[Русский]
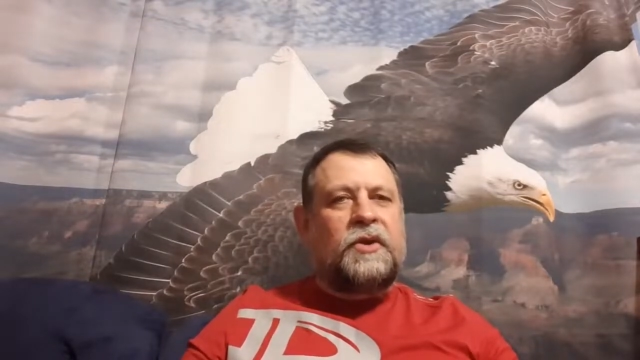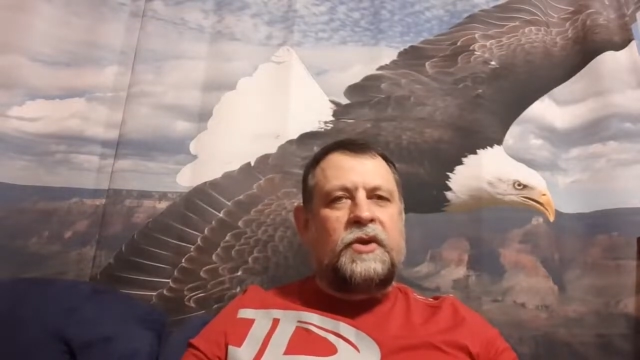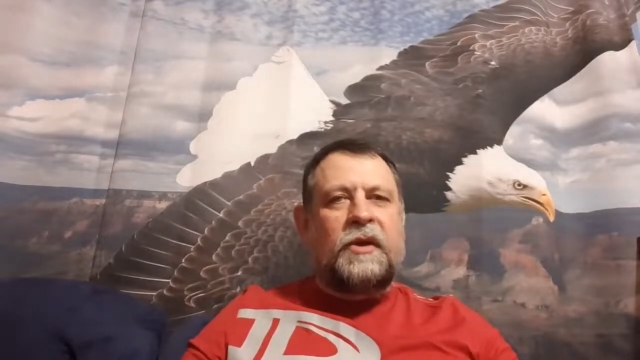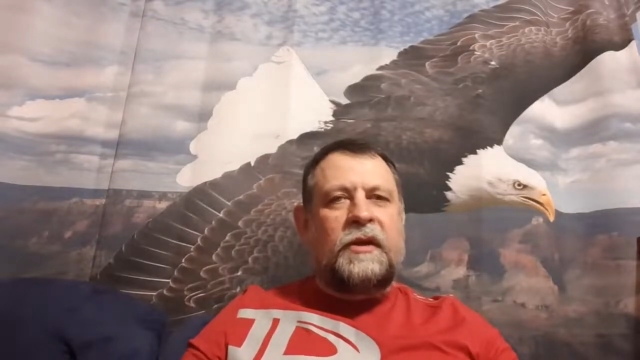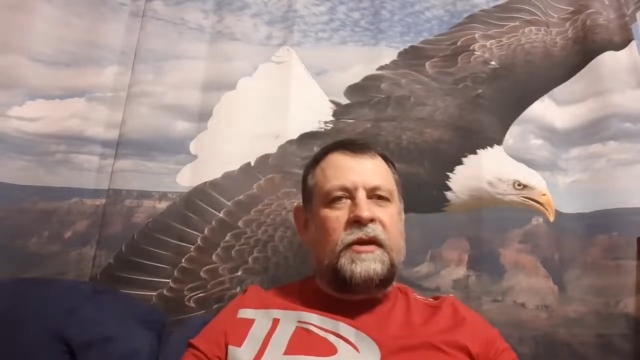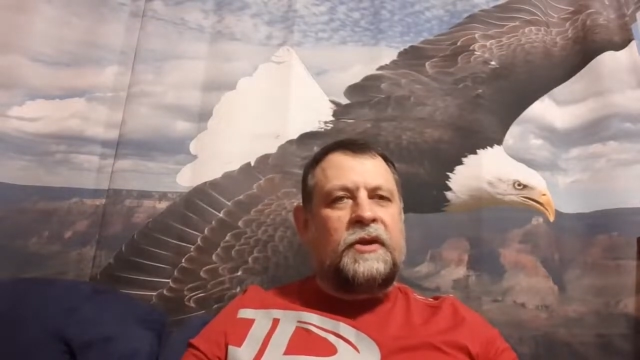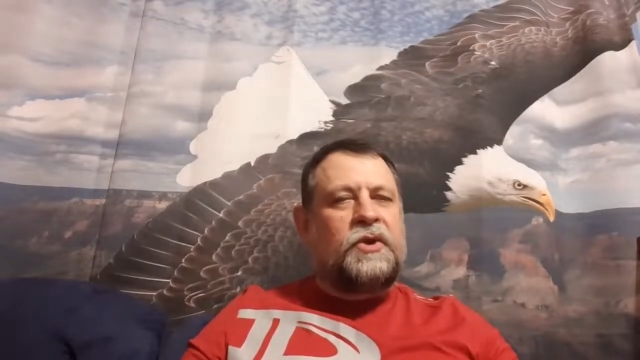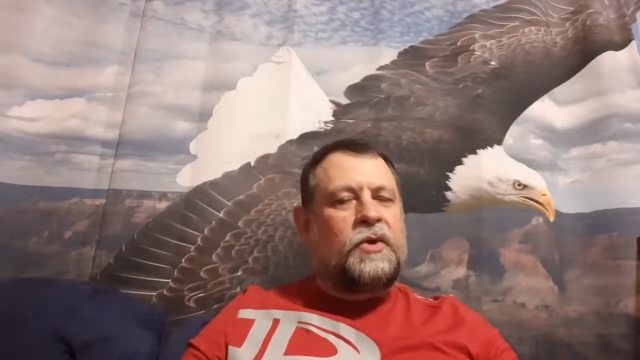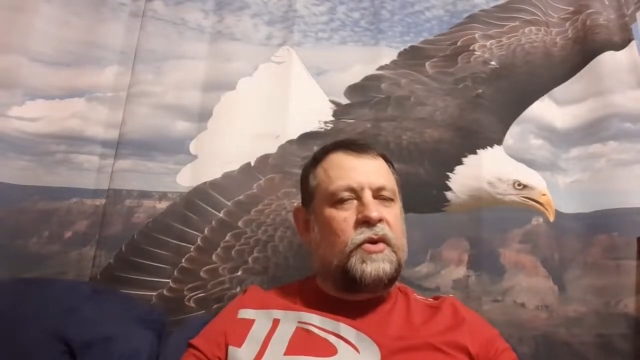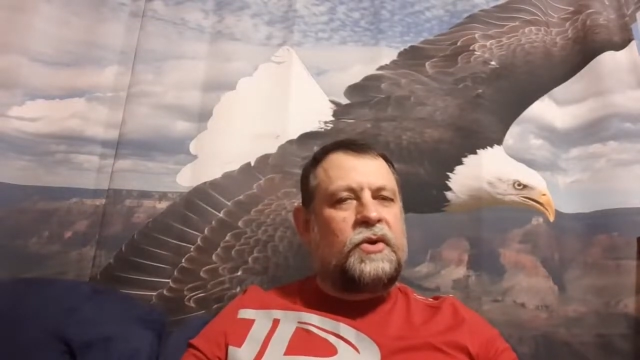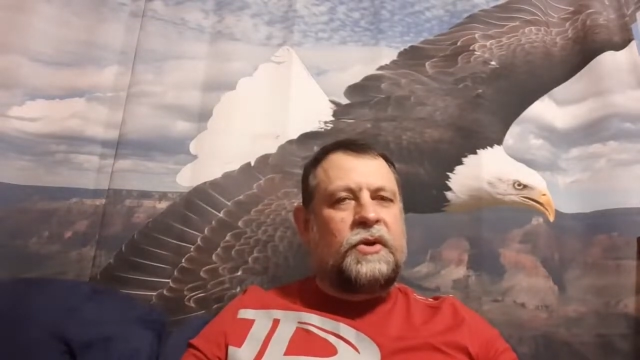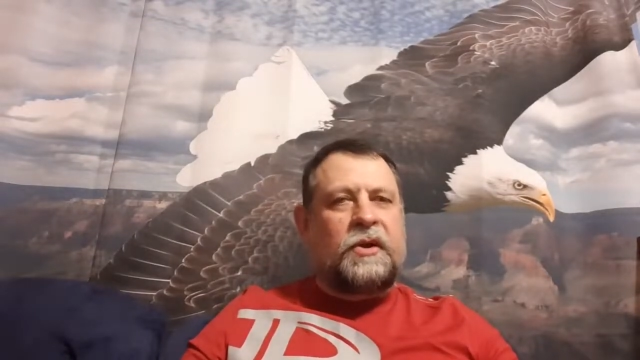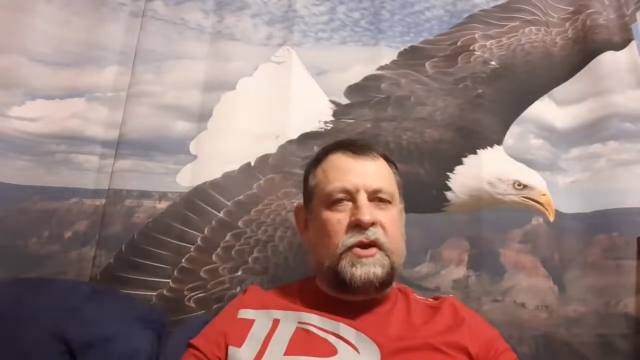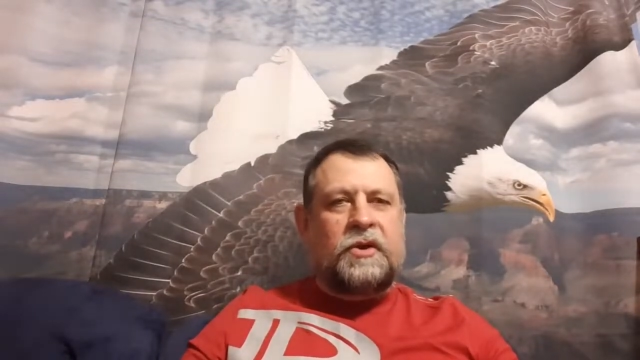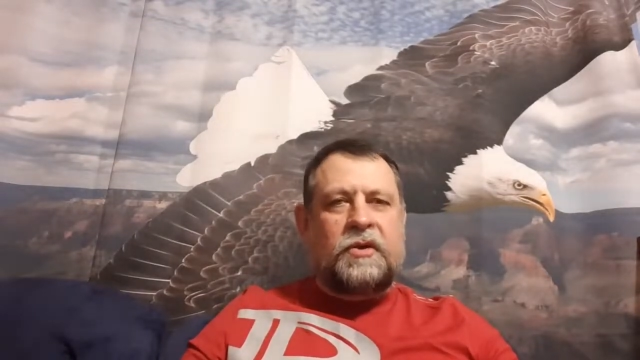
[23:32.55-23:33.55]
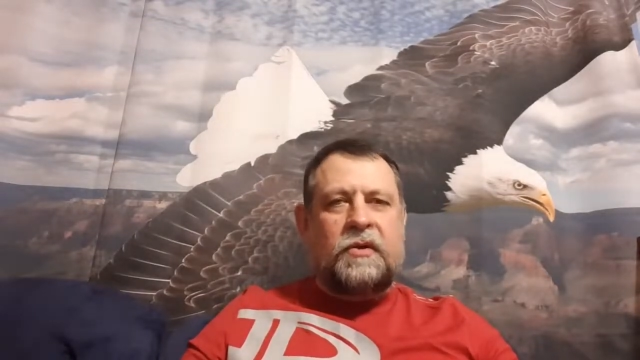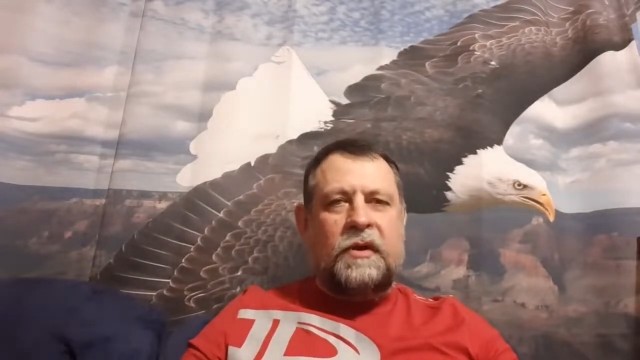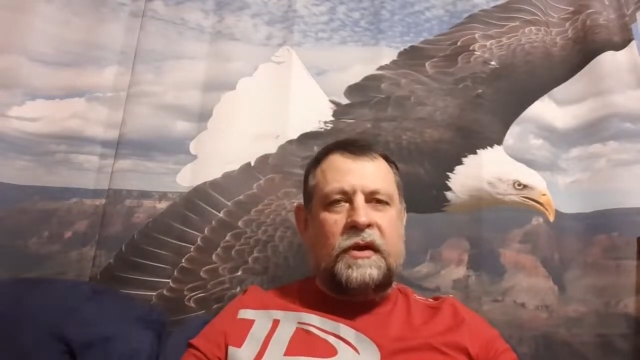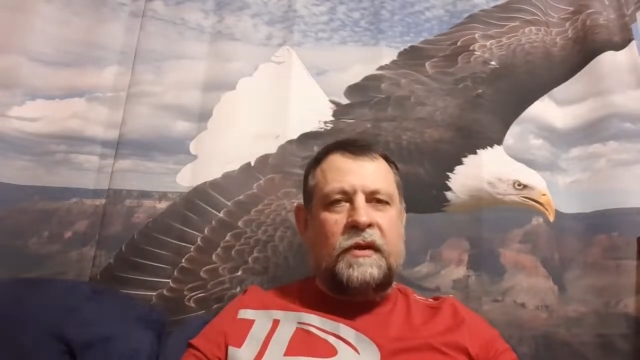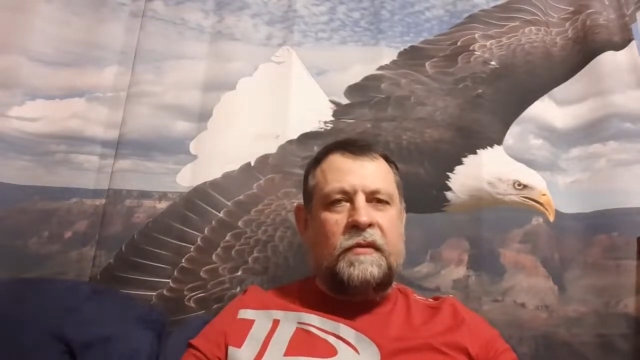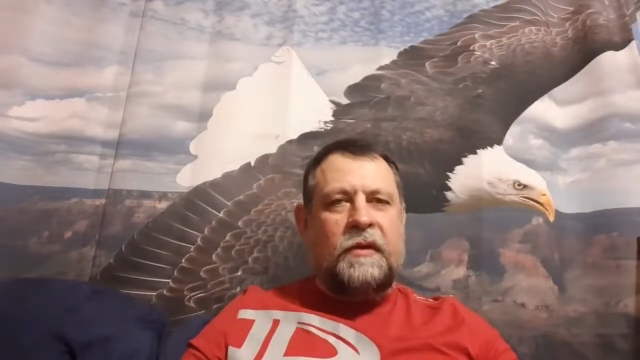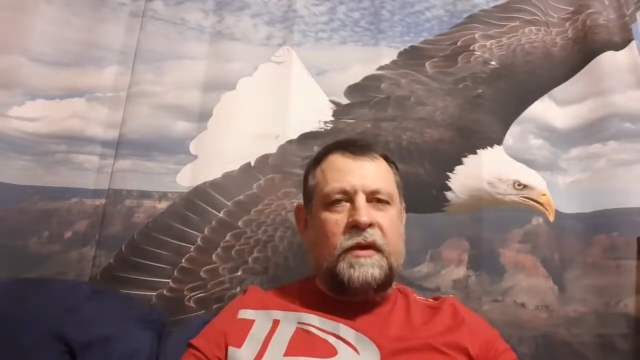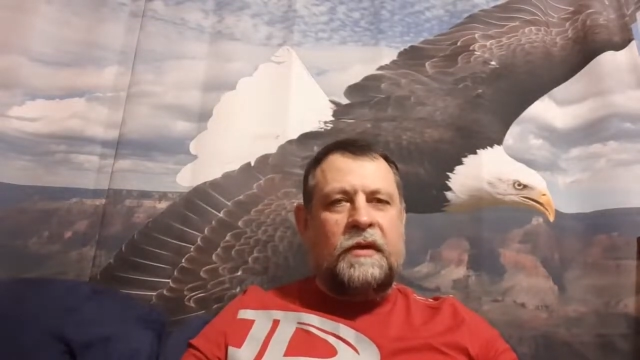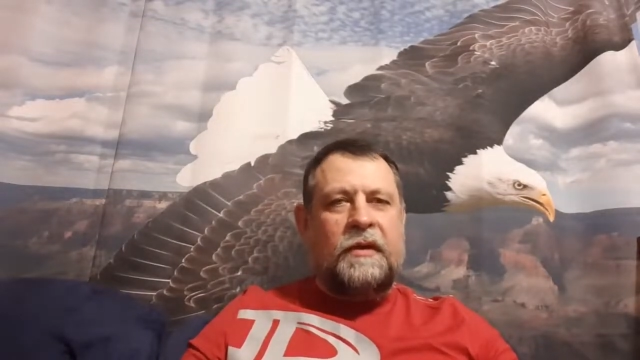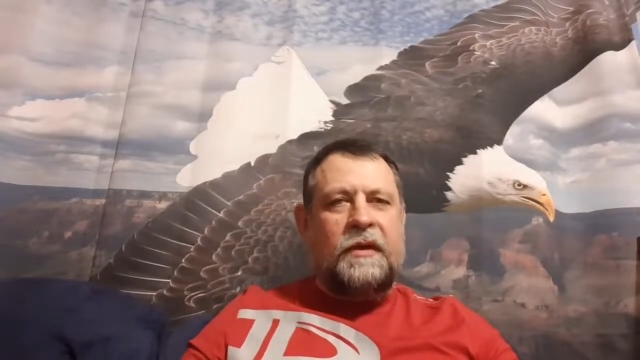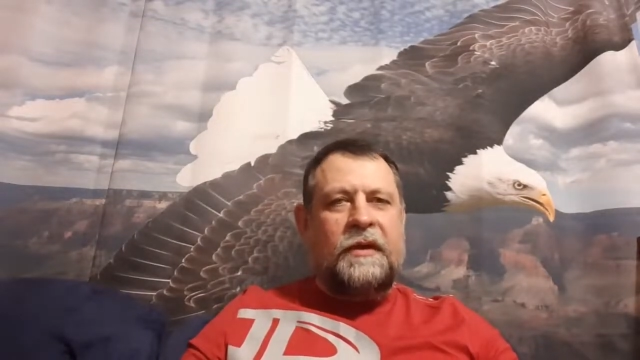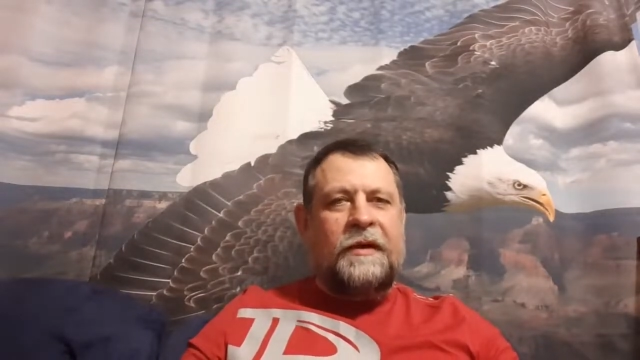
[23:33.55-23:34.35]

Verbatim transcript: или еще через что-либо.